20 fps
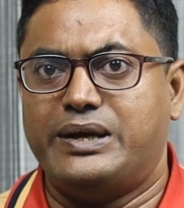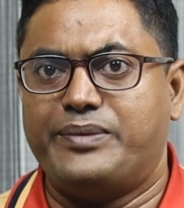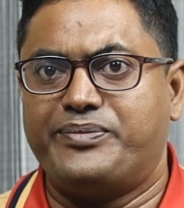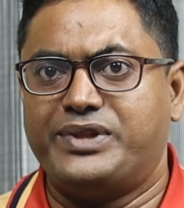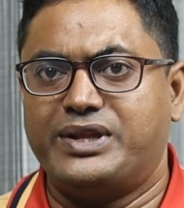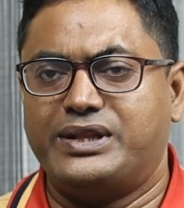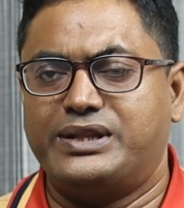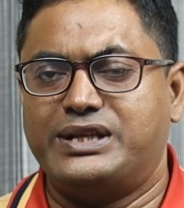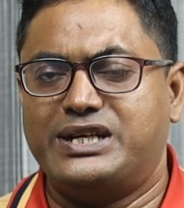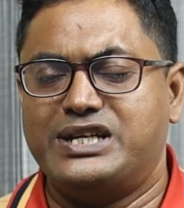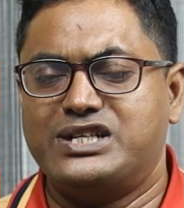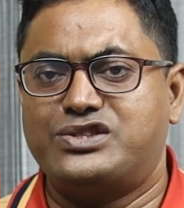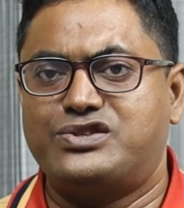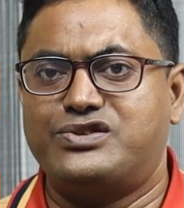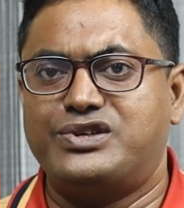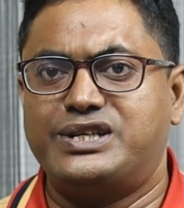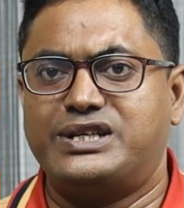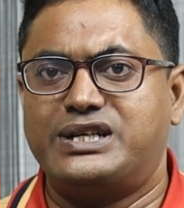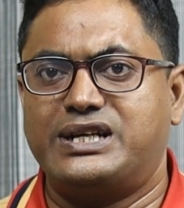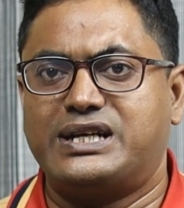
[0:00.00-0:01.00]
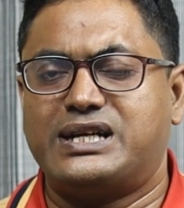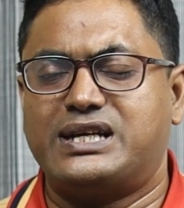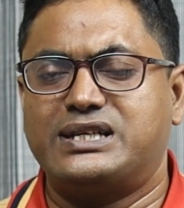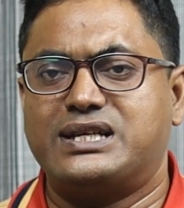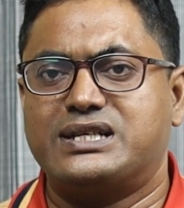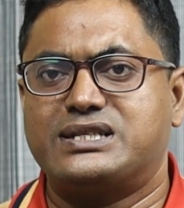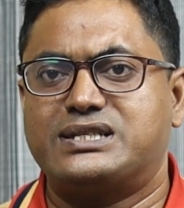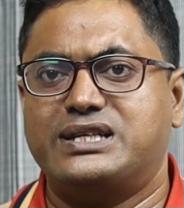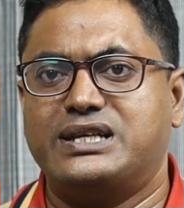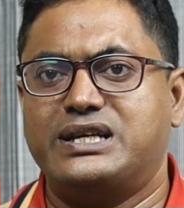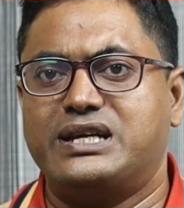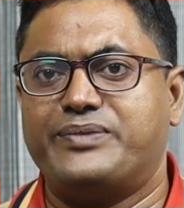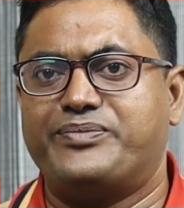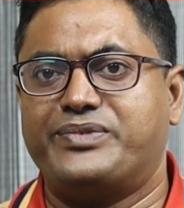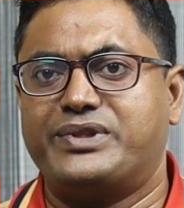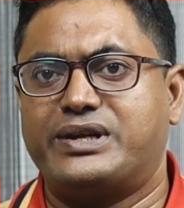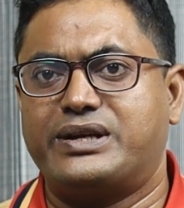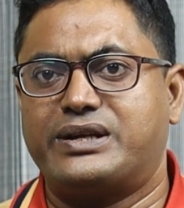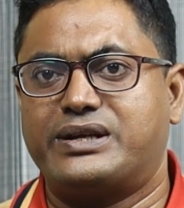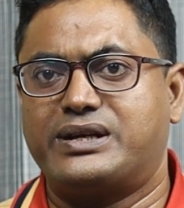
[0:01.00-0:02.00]
আপনাদের রেস্টুরেন্টে কাজ আছে
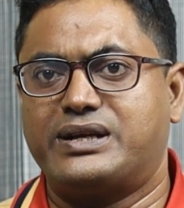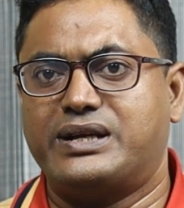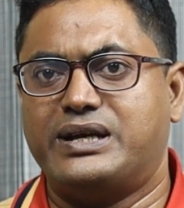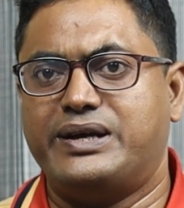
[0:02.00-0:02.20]
আপনার